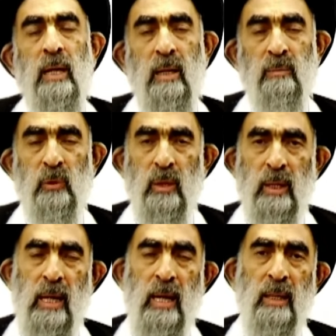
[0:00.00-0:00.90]
الحمد
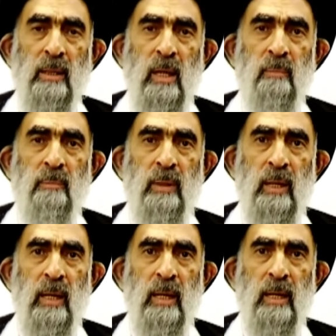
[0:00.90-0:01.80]
لله رب
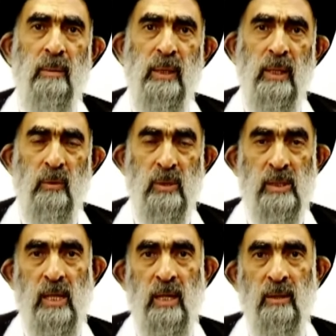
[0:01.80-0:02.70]
العالمين
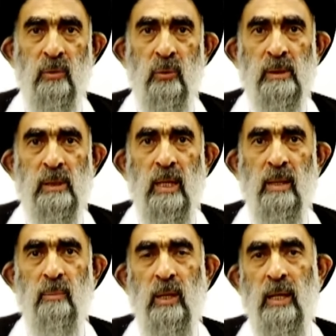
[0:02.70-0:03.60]
والصلاة
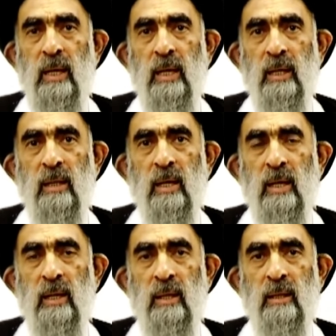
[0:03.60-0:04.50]
والسلام على خير
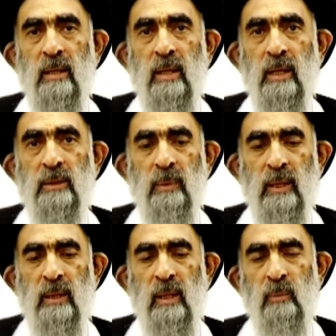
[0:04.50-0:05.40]
خلقه
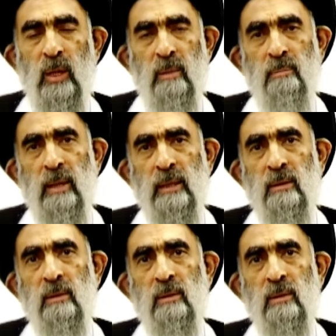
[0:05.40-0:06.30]
أجمعين محمد
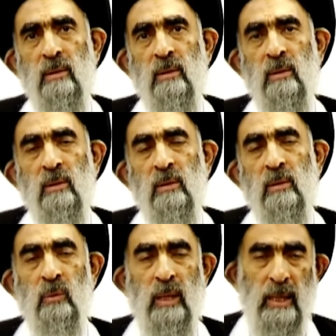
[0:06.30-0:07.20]

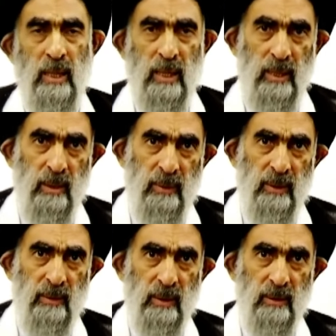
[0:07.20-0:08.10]
وعلى أهل
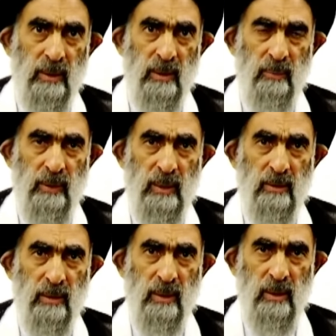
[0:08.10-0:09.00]
بيته الطيبين
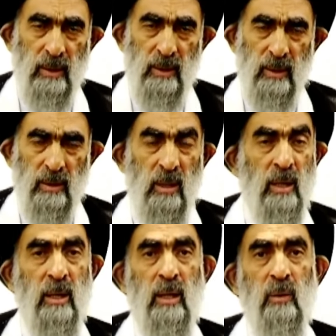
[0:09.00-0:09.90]
الطاهرين قال
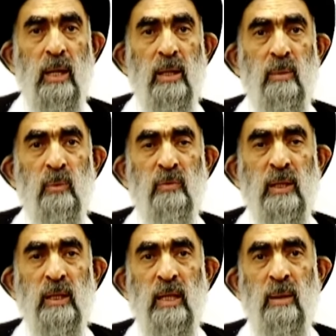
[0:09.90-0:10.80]
الله العظيم
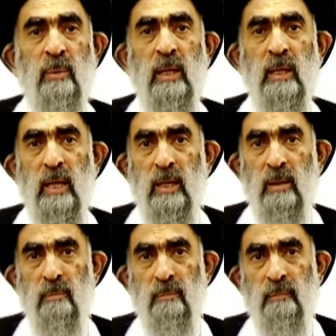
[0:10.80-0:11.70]
في كتابه
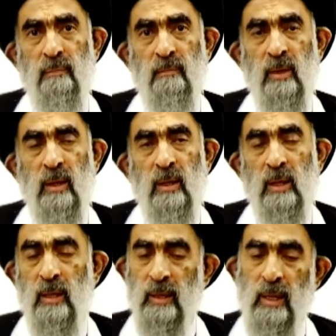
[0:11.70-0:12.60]
الكريم
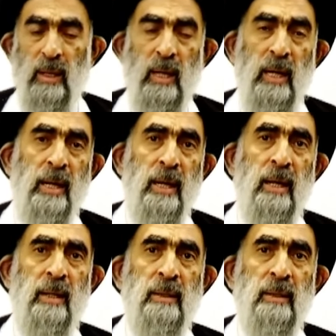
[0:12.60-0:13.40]
إن الله